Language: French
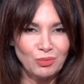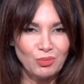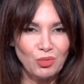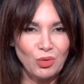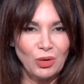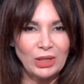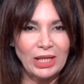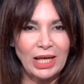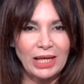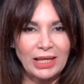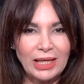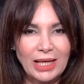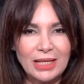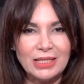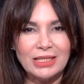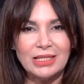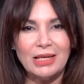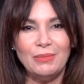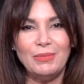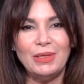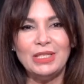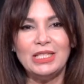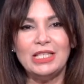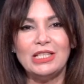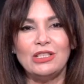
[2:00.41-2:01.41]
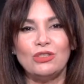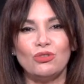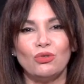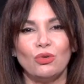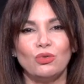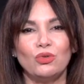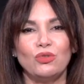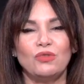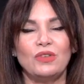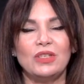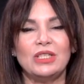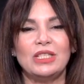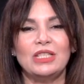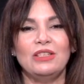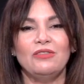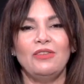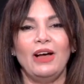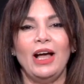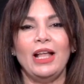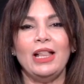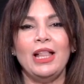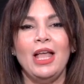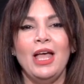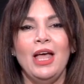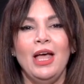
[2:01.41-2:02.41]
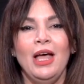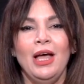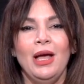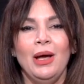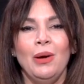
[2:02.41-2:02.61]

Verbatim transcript: Pour la 15e édition du festival,